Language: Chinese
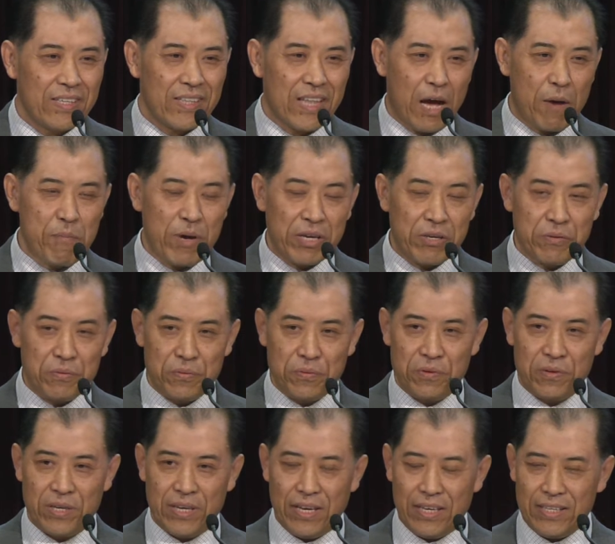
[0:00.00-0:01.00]
他们
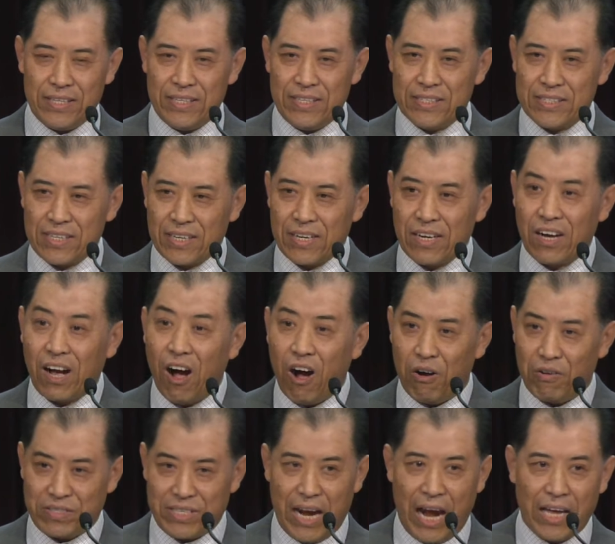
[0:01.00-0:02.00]
与以这个
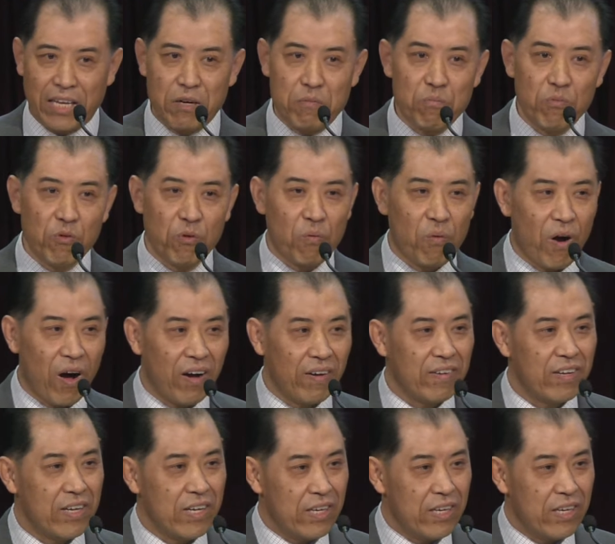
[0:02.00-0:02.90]
考察的目光